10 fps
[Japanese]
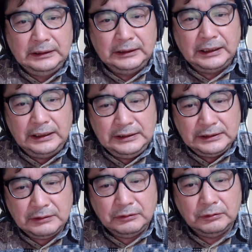で、大
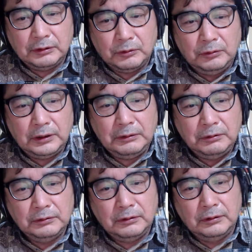事なことは、これ
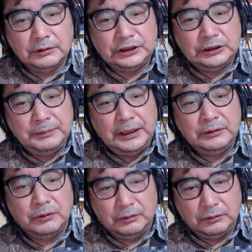ほど知
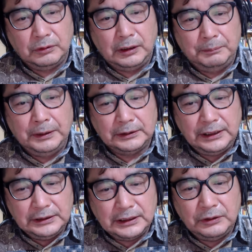名度とか、まあ、
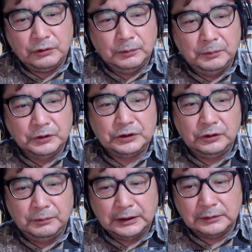経済力もも
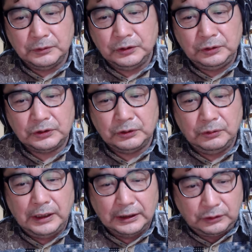ちろん松本人志
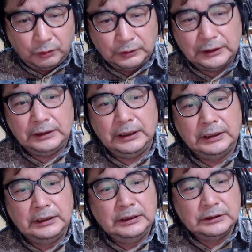の方が圧倒的
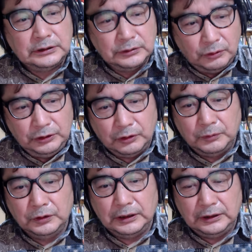にすごい
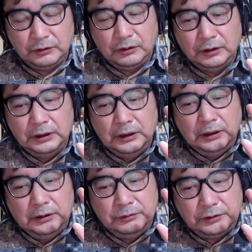と思うけれど、
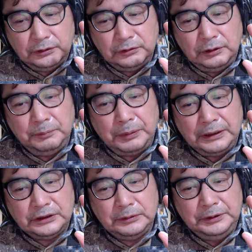普通の一
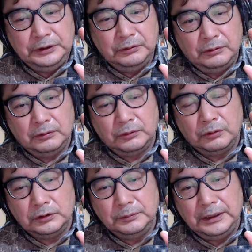般市民の
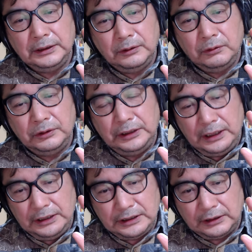匿名の被
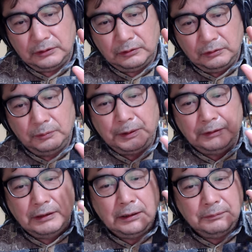害者との
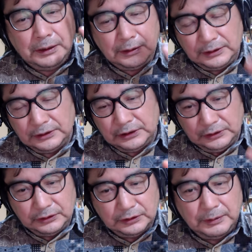
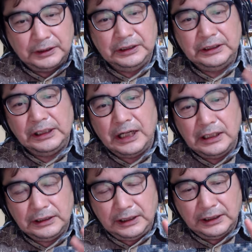パワーバランス、つまり力
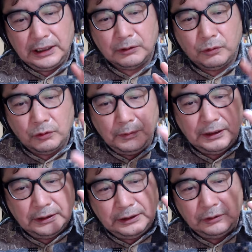関係がここ
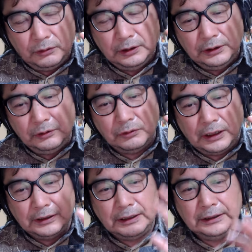までひど
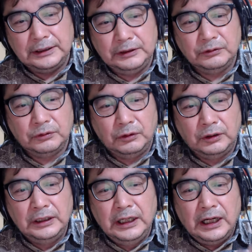く離れている
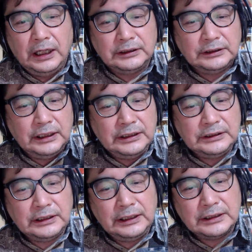と、発
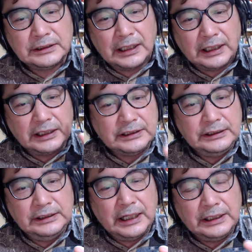言したやつが勝
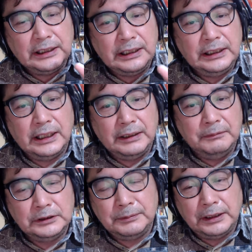ちになりかねな
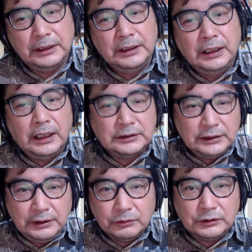い。つまり
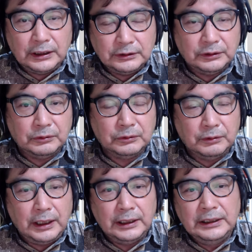発言力があるってこ
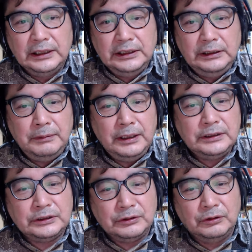とは、
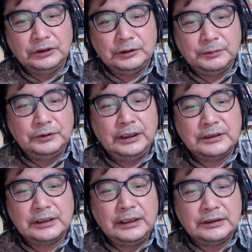イメージを自分
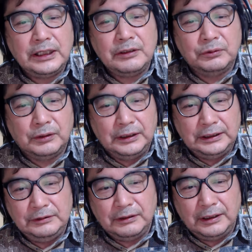でつけることが
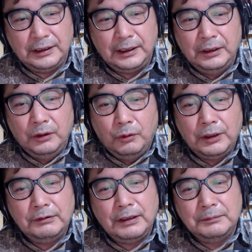できるから、
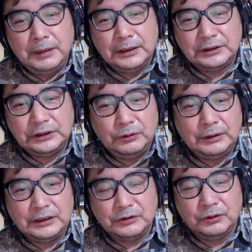俺は真っ
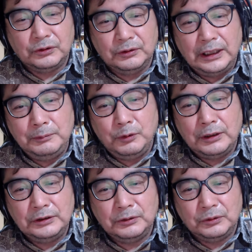白だぞと何
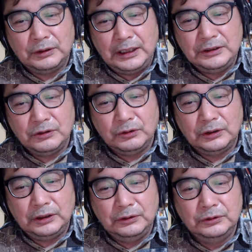も悪いことないぞっ
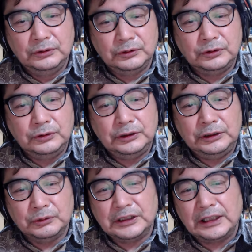ていう
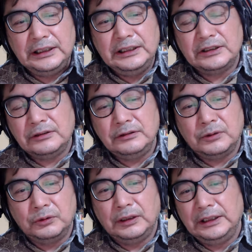空気を先に作
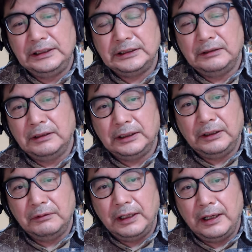ることができちゃうわけ
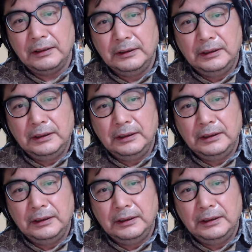だよね。